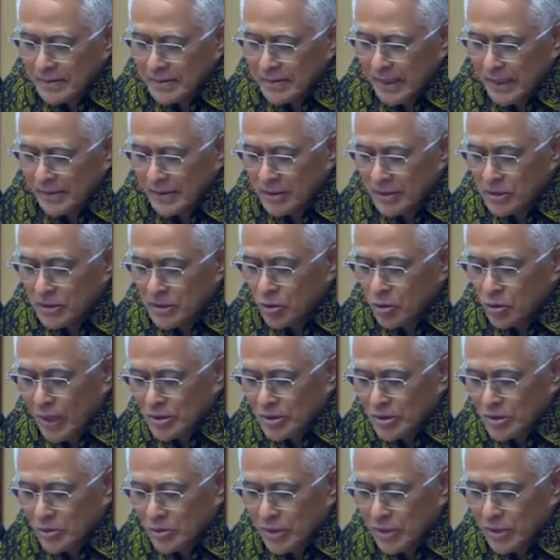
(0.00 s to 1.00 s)
Tadi
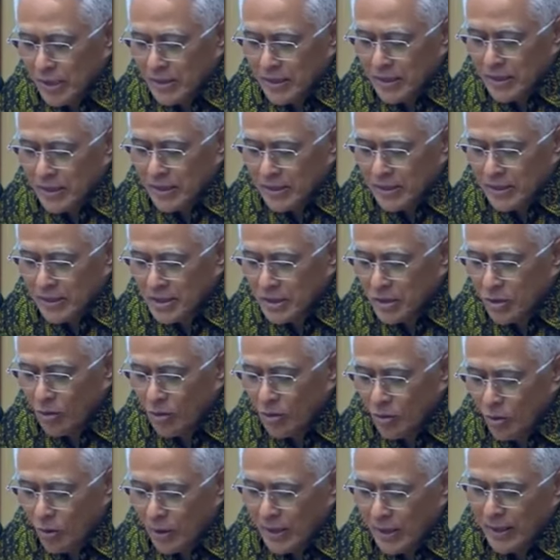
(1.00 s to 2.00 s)
juga sudah
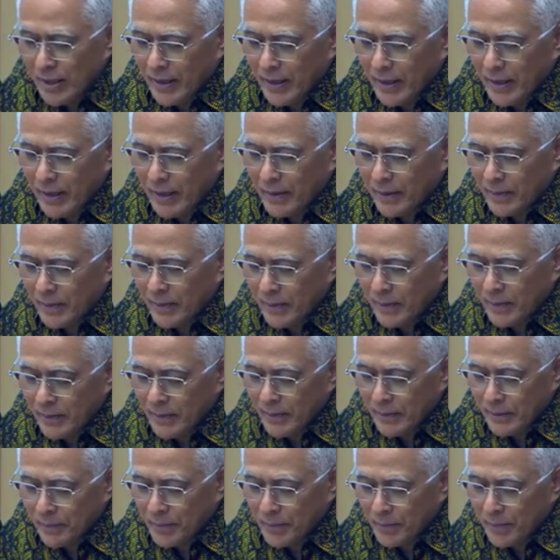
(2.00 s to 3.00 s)
disinggung oleh
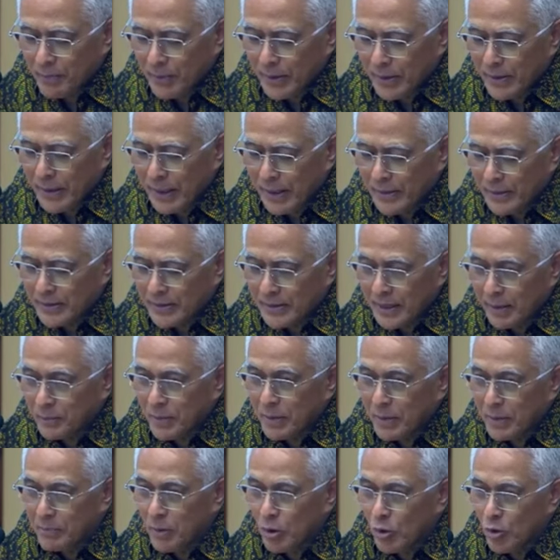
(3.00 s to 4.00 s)
pimpinan
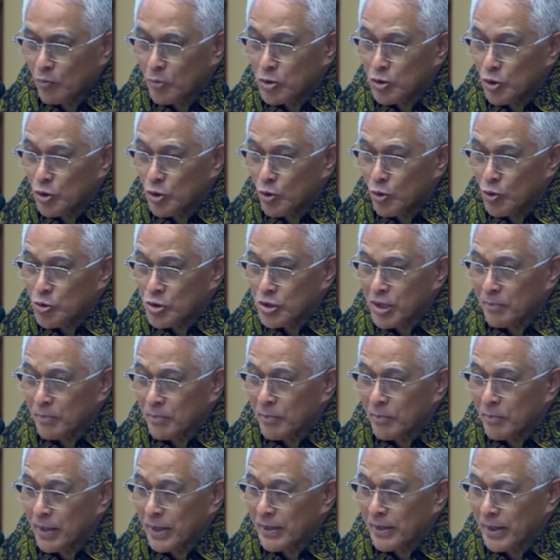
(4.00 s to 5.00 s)
tapi belum menjurus
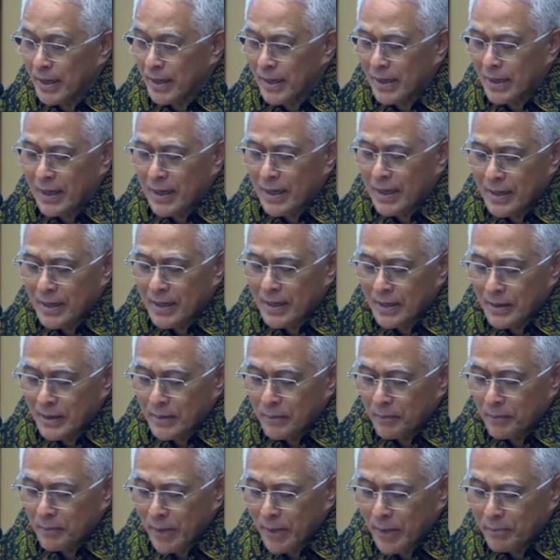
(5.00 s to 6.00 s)
kepada
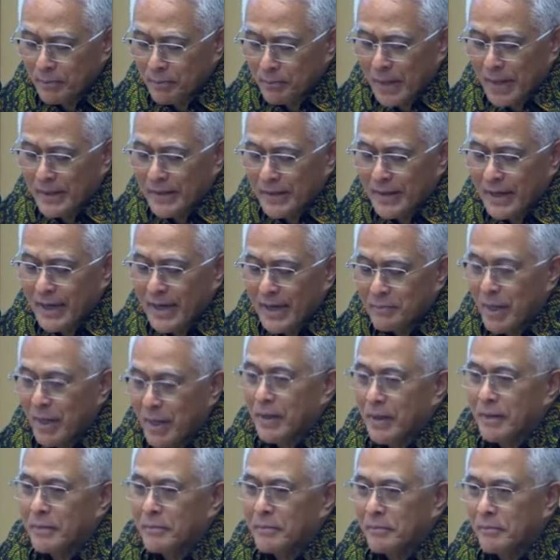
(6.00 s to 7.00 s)
Menpan RB